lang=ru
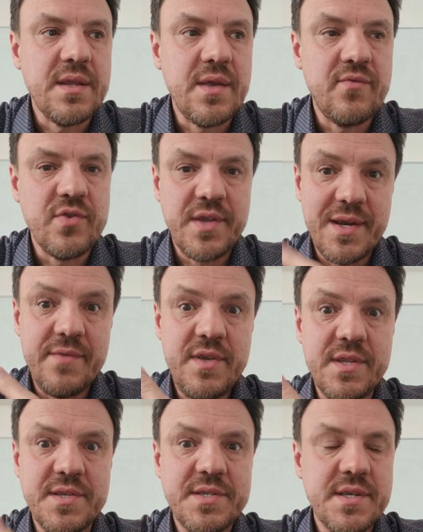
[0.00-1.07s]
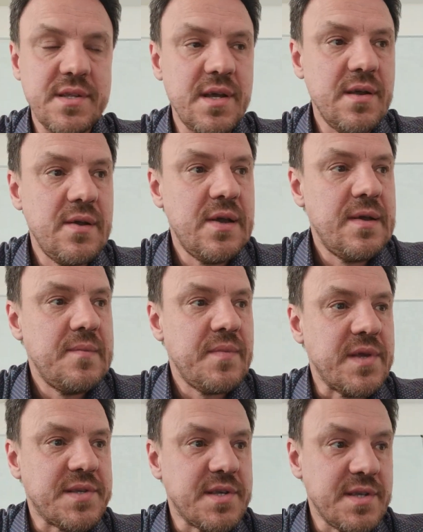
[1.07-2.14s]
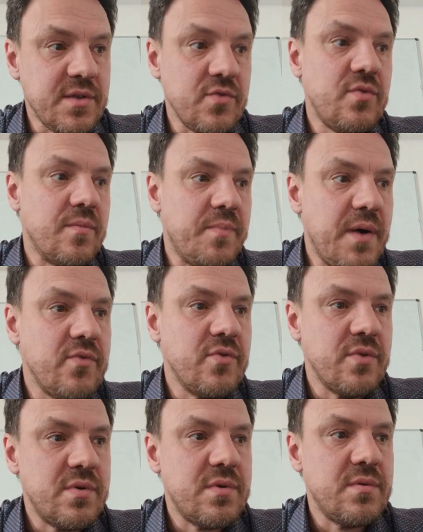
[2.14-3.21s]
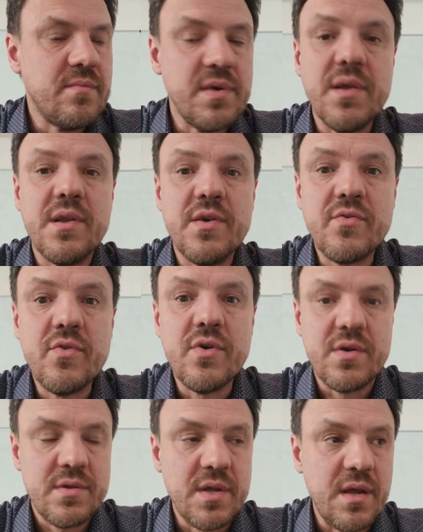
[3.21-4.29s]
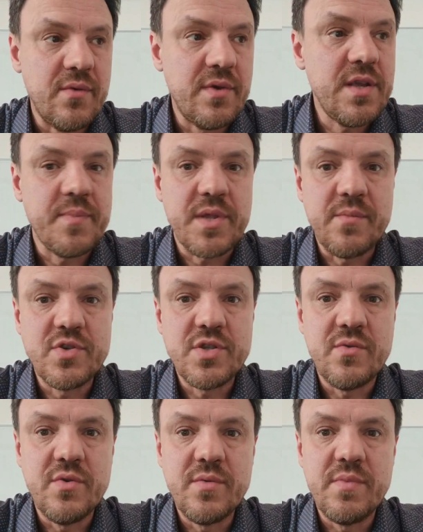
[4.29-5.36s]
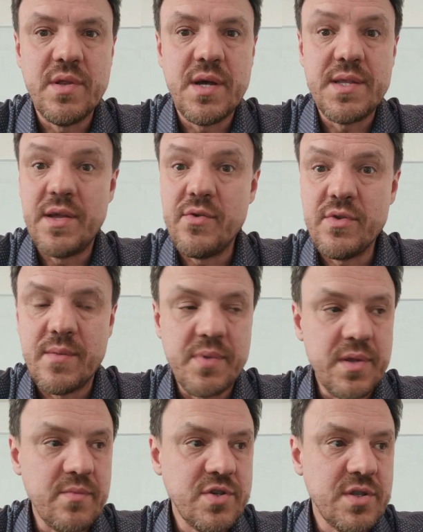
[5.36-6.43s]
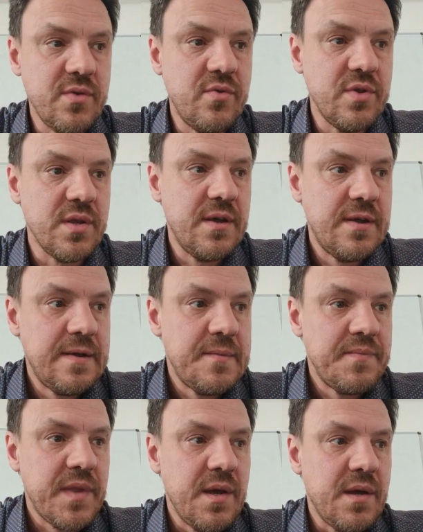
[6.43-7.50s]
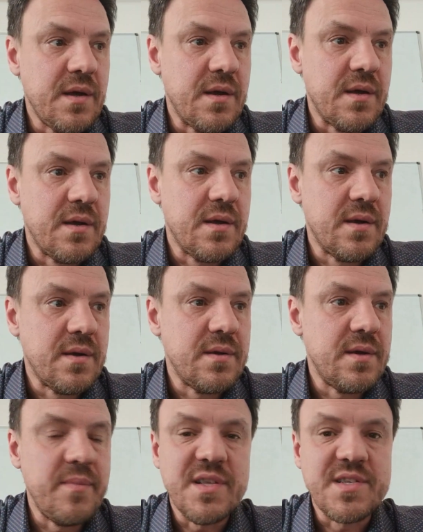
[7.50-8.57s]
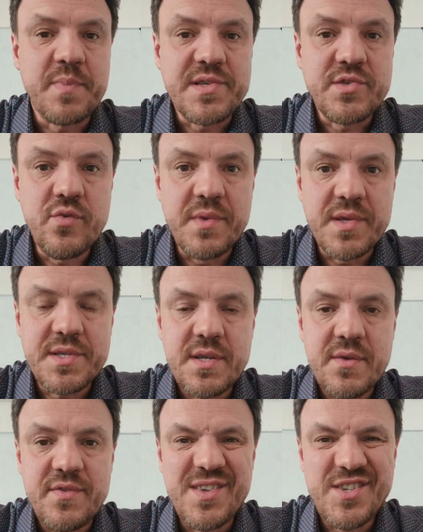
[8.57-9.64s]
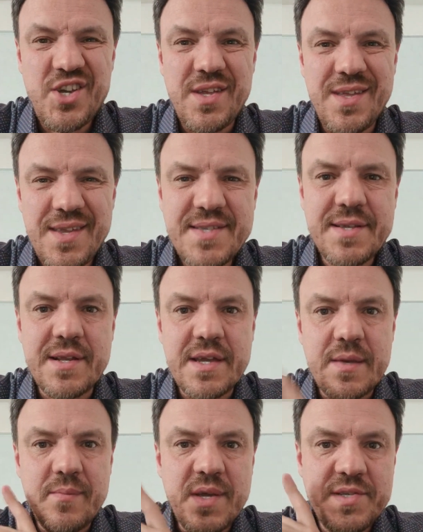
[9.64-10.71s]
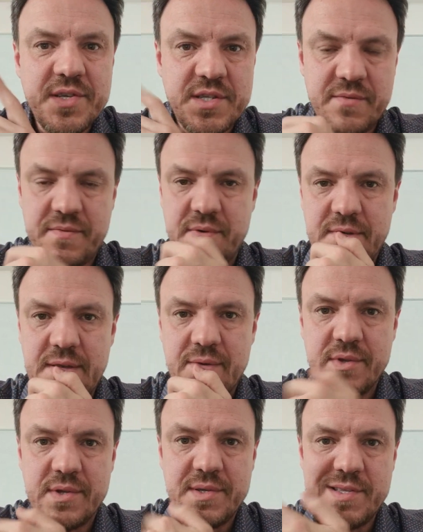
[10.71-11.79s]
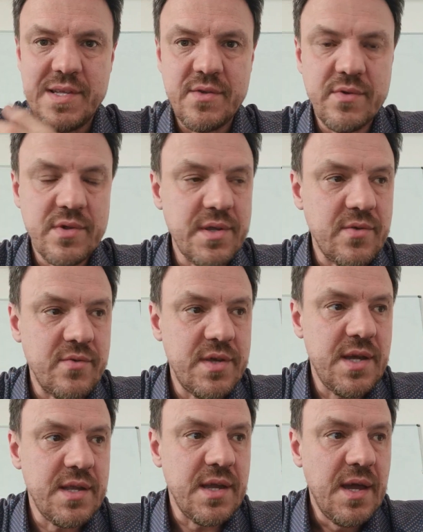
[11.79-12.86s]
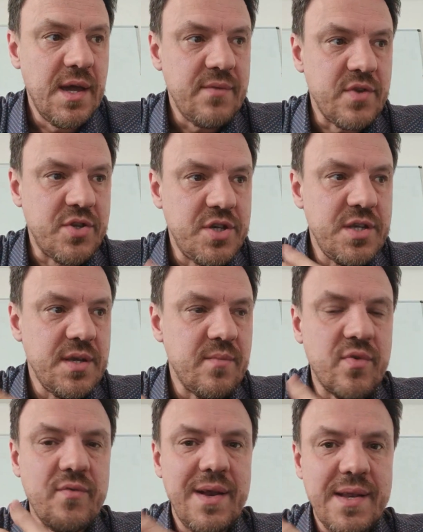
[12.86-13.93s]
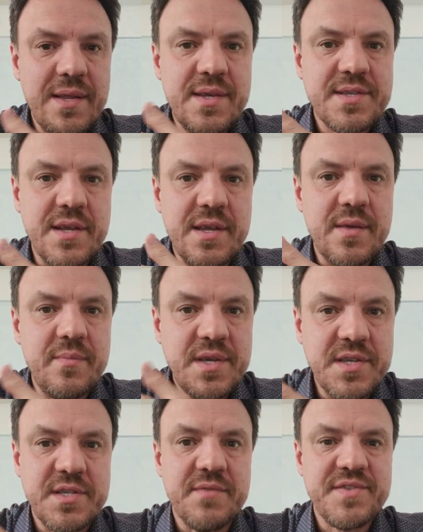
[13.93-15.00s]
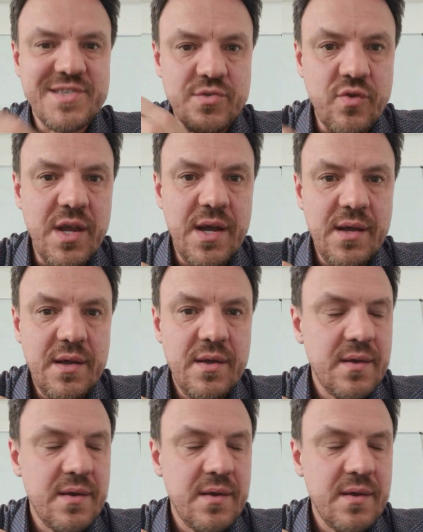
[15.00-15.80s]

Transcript: на его даровитость, да, и сказать, ну, Павлу было легко так говорить, потому что он был одаренным, потому что он э, имел способность в течение нескольких месяцев, я вот исследовал книгу Деяний, в течение буквально нескольких месяцев с нуля